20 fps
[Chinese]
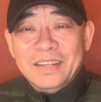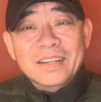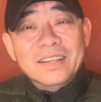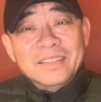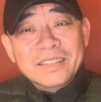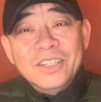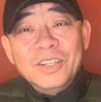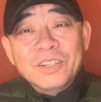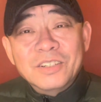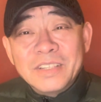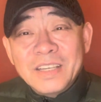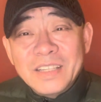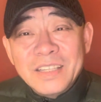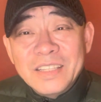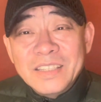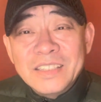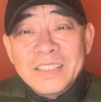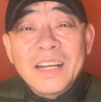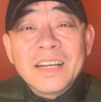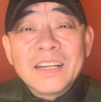你有能力，
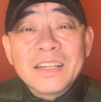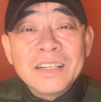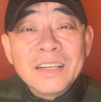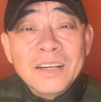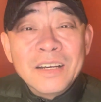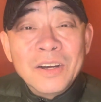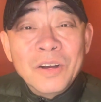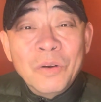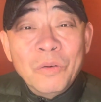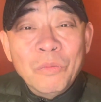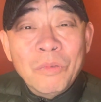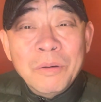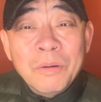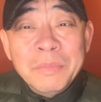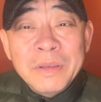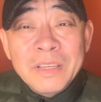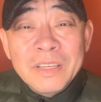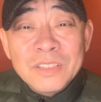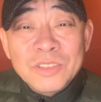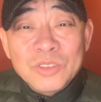你让。我
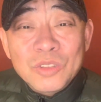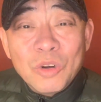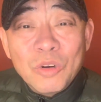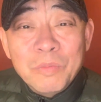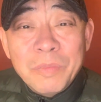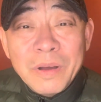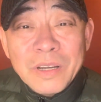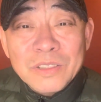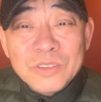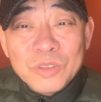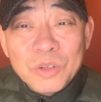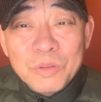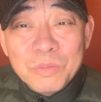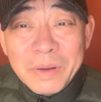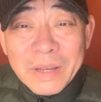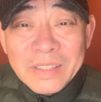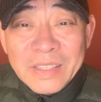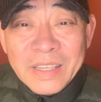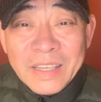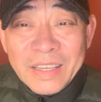们也崇拜崇
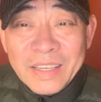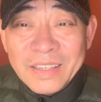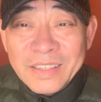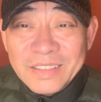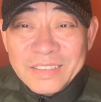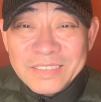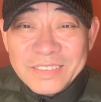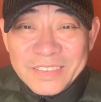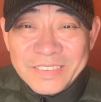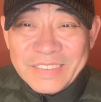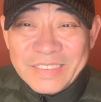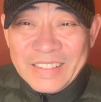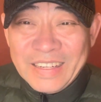拜你，是不是